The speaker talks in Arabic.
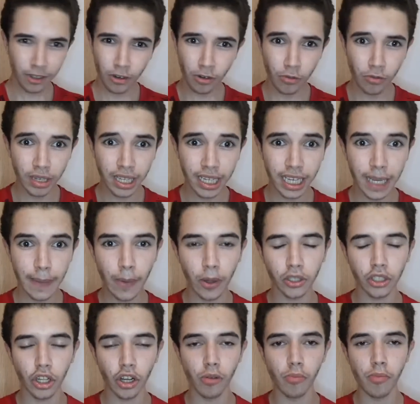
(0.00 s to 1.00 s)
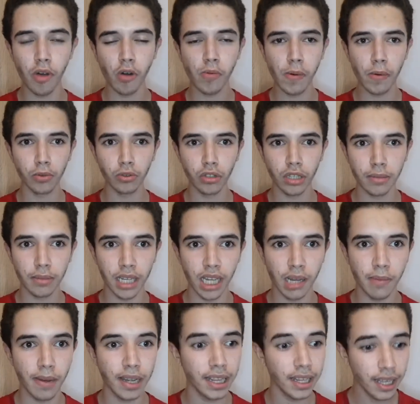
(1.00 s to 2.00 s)
ولكن وقتكم ما هو موجود من
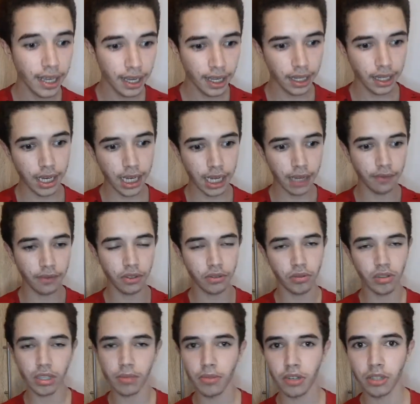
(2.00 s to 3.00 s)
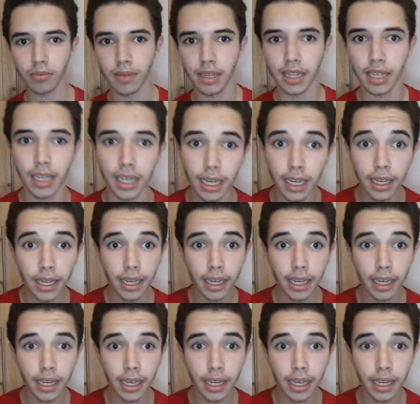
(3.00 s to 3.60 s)
قبل لكن في نفس الموسم هذايا